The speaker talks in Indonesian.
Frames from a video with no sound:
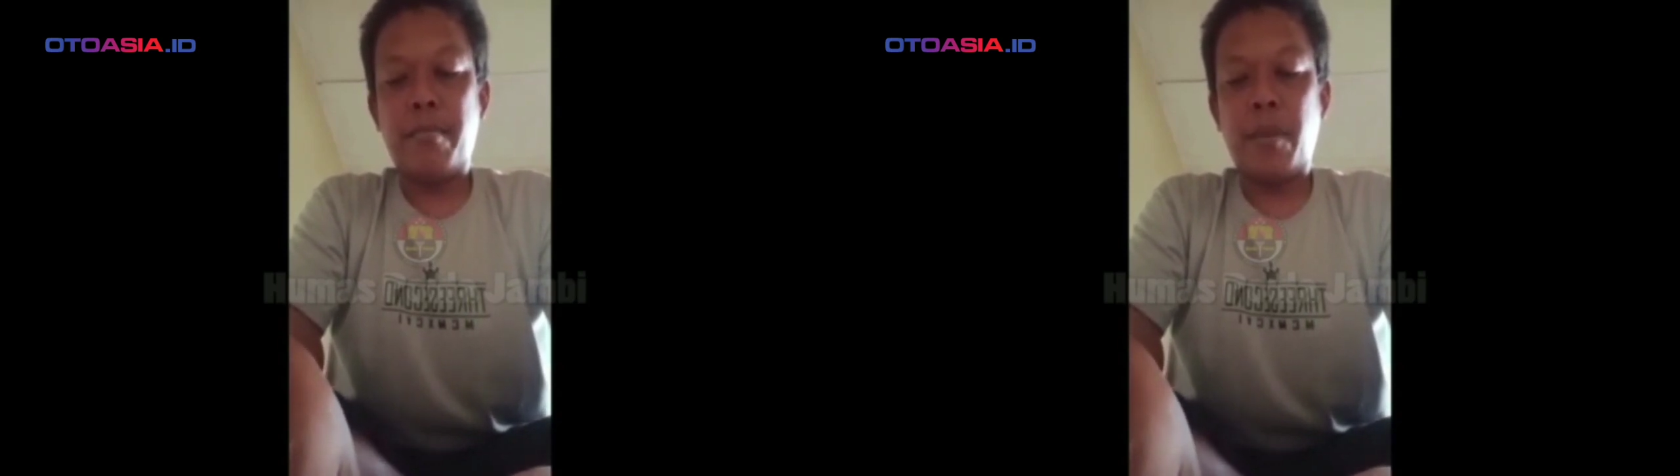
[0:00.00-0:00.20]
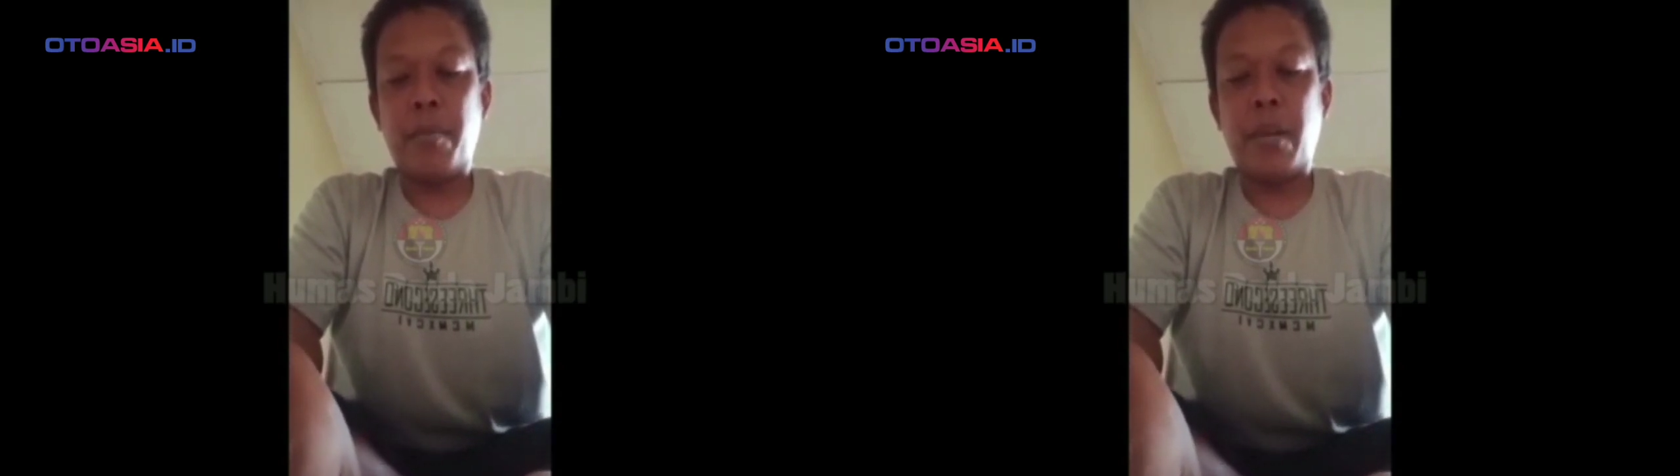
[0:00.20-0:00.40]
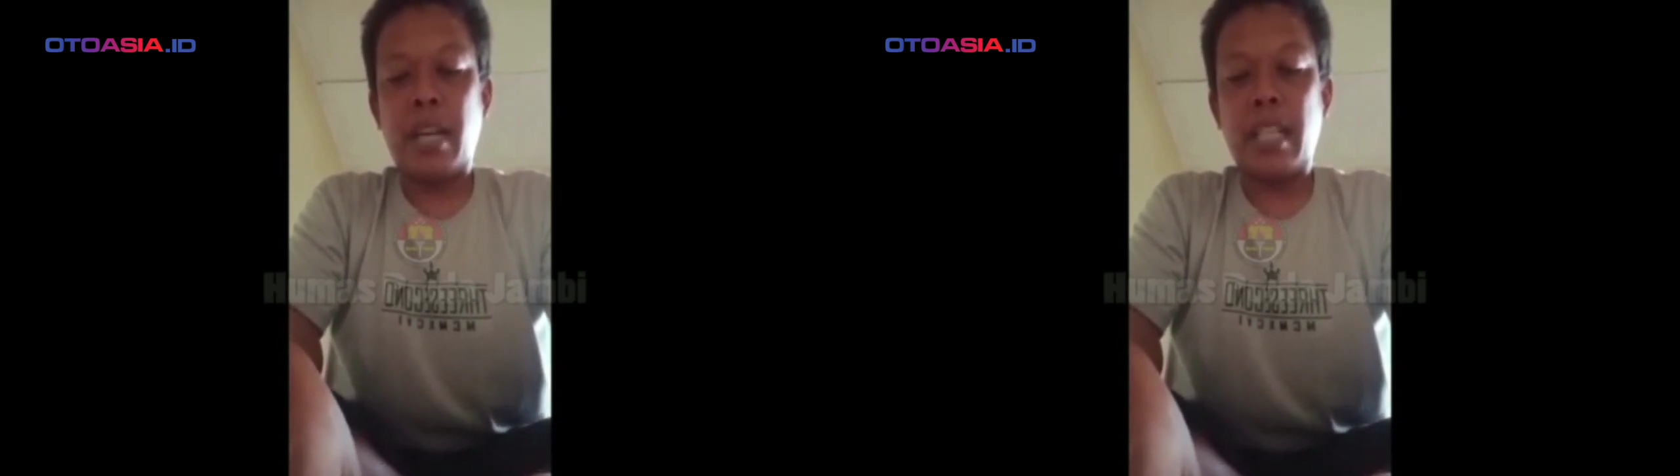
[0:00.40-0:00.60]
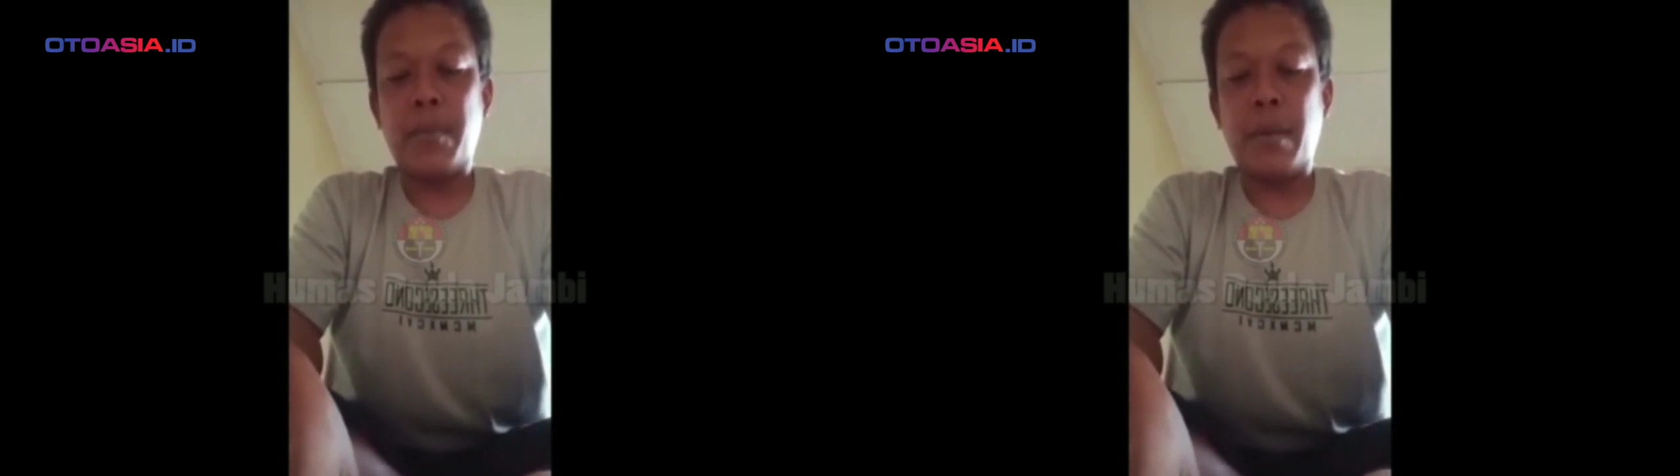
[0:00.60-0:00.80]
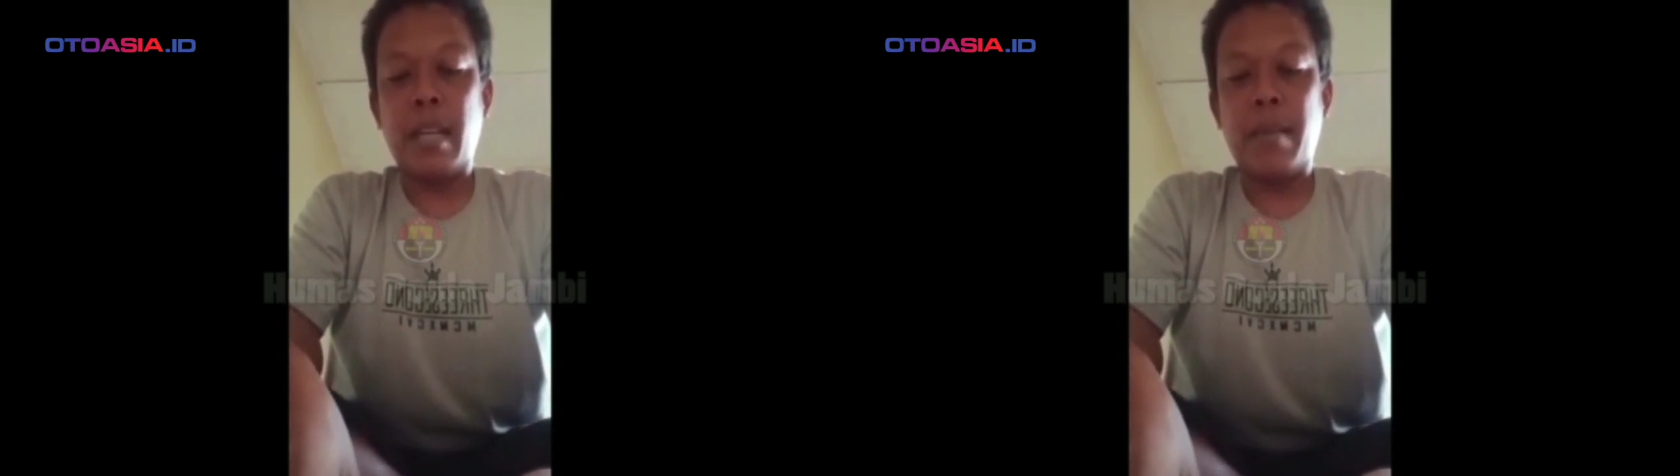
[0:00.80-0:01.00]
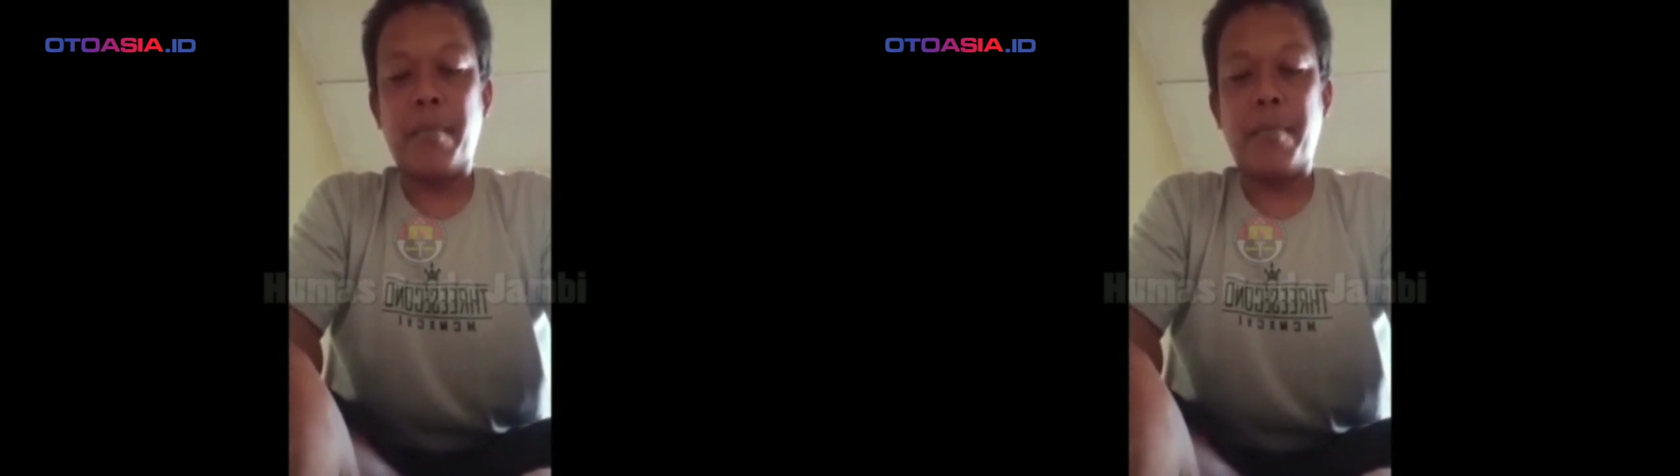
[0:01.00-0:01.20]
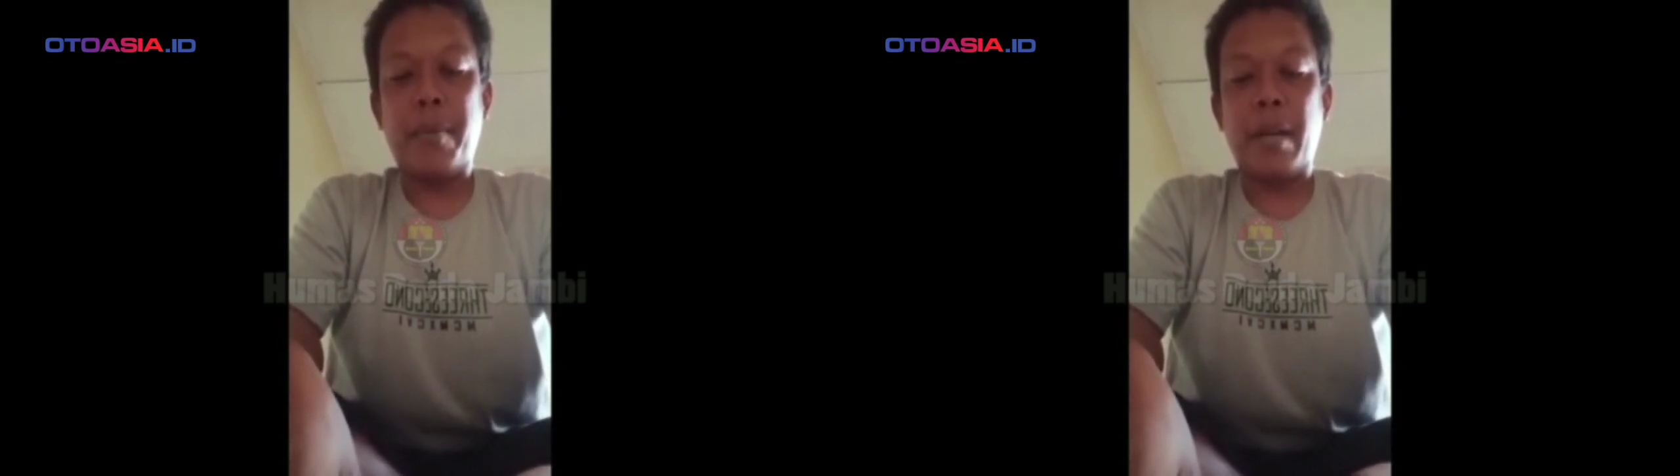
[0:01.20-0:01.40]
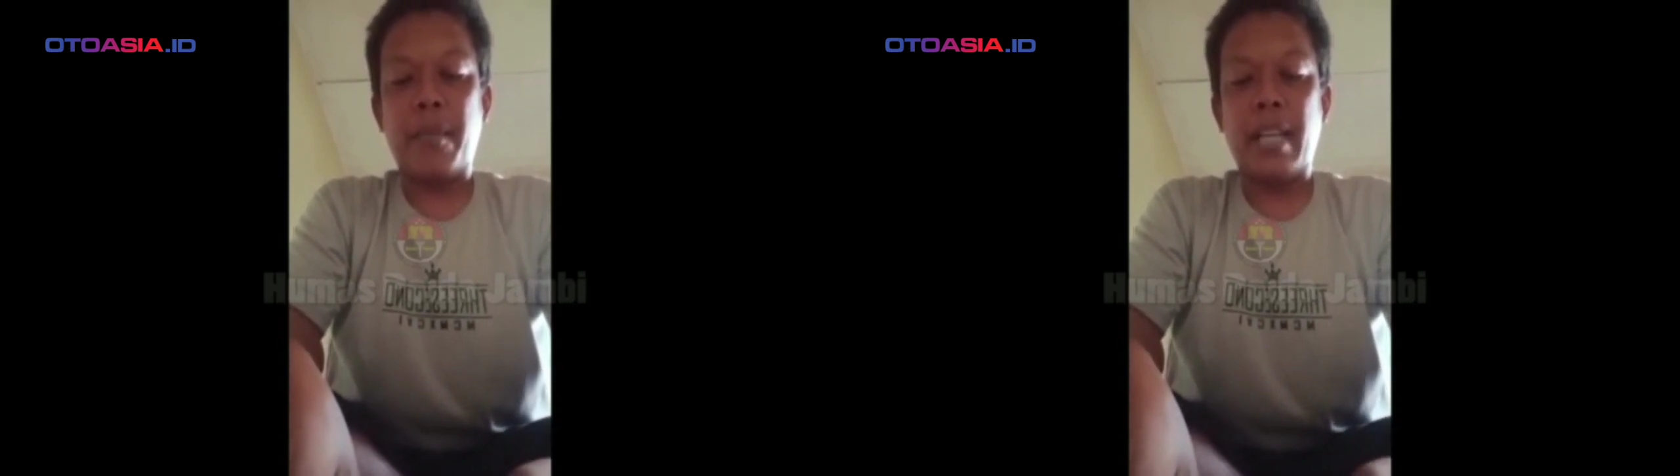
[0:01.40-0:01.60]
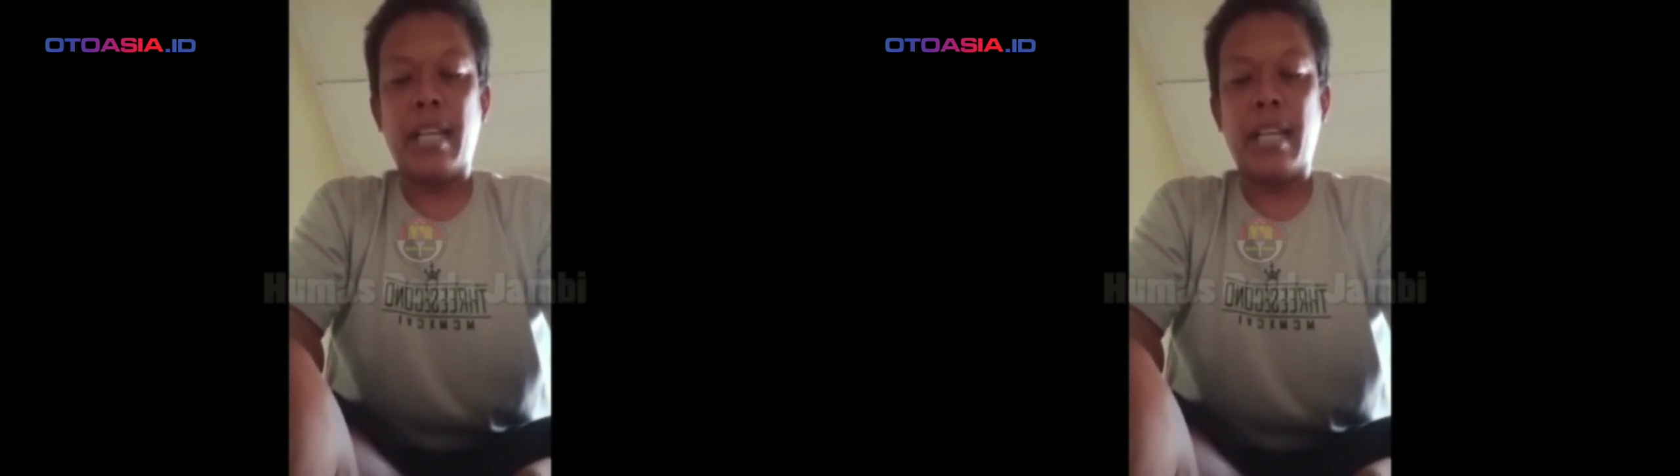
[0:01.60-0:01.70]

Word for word: berperan sebagai preman